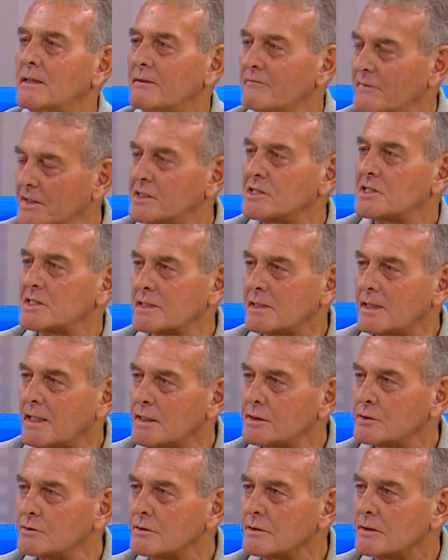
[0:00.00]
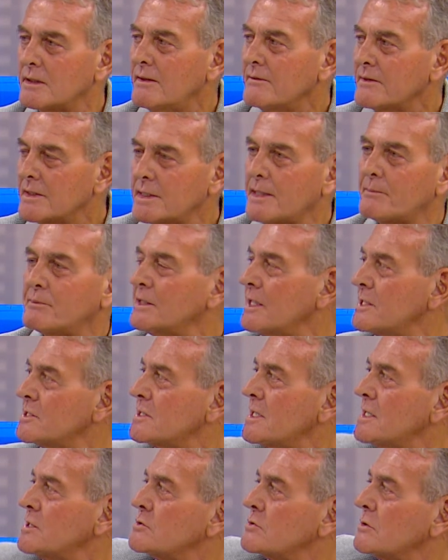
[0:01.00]
Ve gittikçe de artıyor. Yapılan
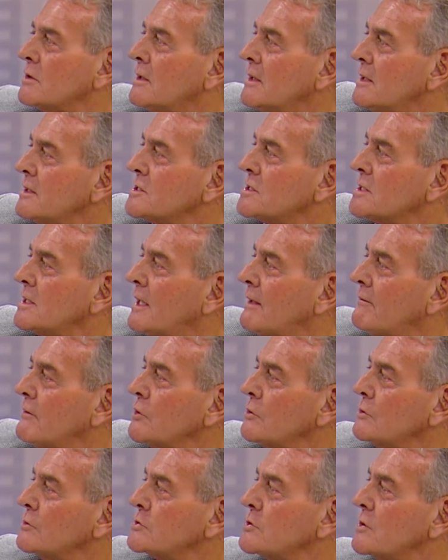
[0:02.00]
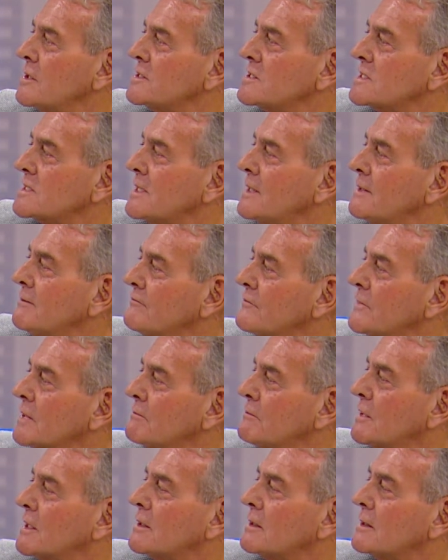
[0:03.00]
şey şu. Şimdi hava yolunu şöyle çizelim.
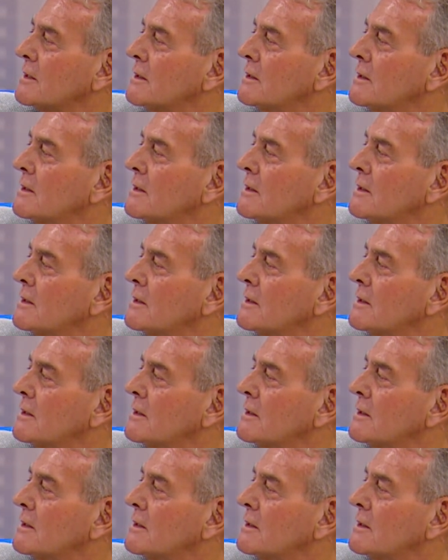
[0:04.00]
Bakın.